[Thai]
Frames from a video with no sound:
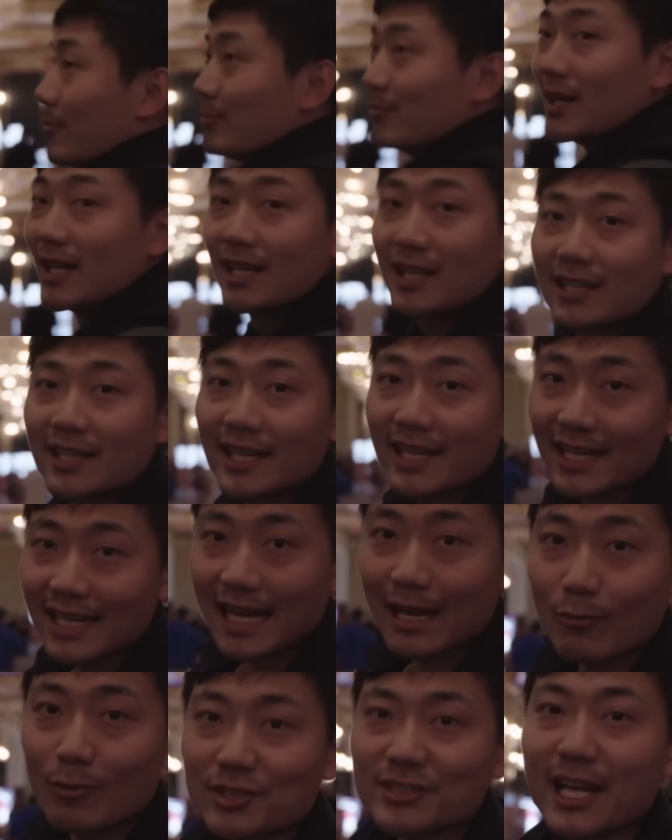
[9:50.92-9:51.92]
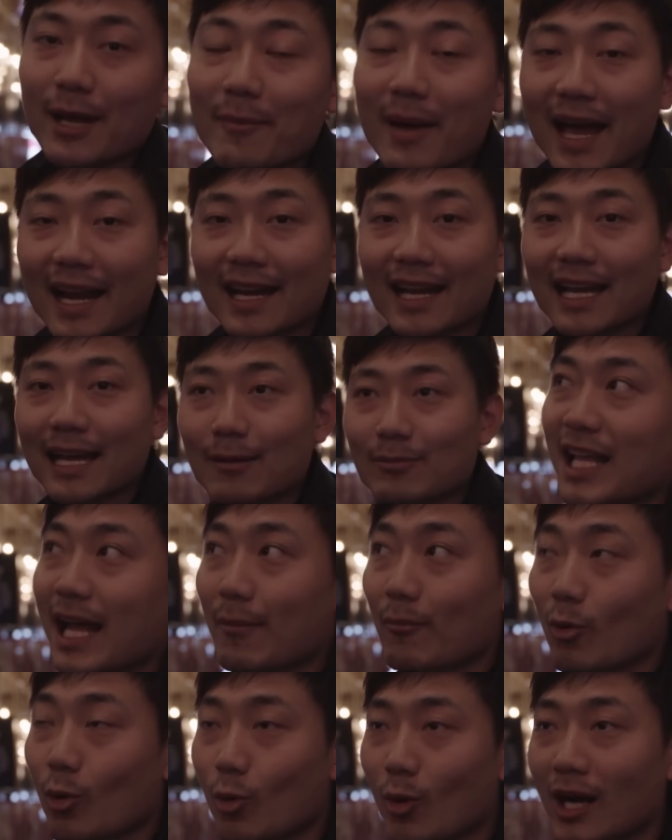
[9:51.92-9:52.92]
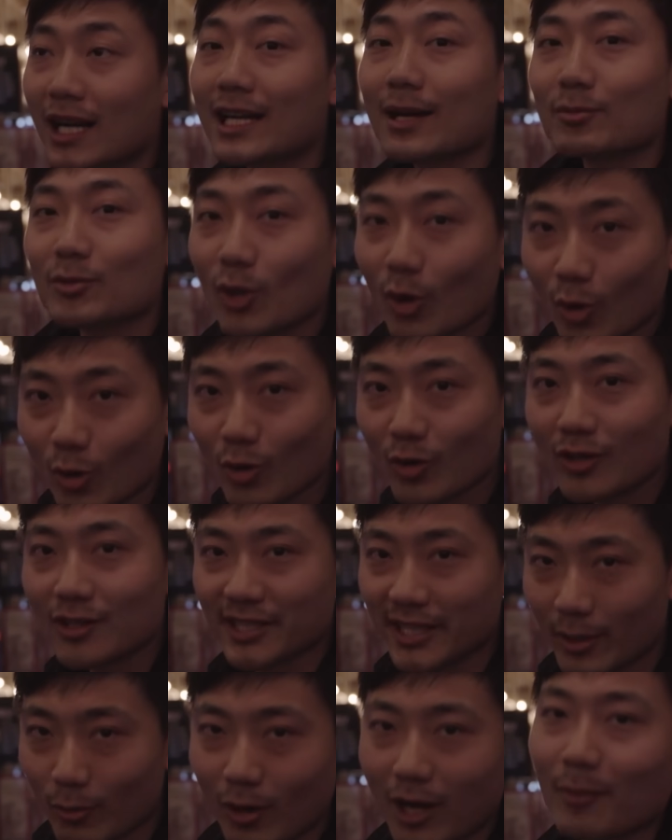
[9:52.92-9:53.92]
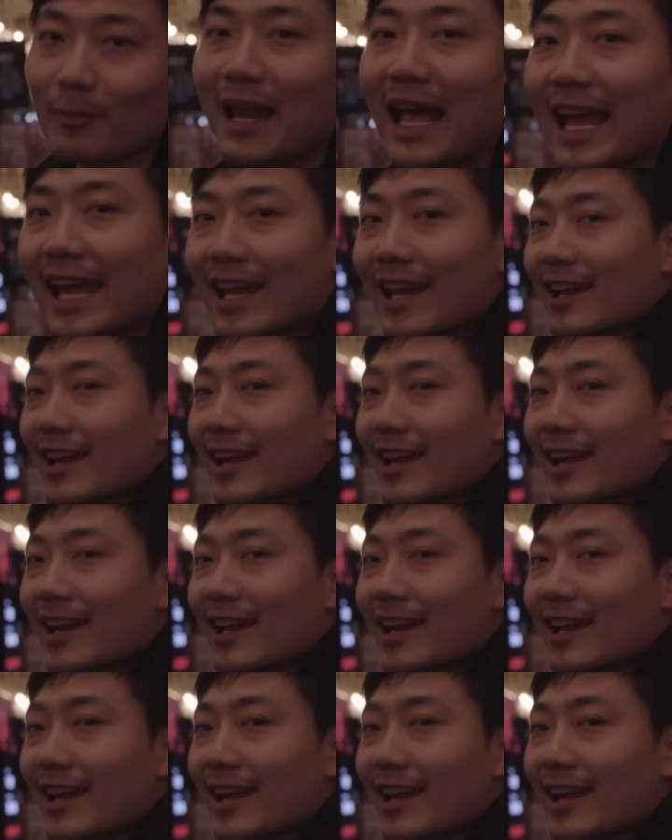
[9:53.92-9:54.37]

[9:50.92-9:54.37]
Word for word: หมื่นหนึ่งนี่ค่าหัว3,000นะครับ3หัวเกือบตู้4หัวกำไร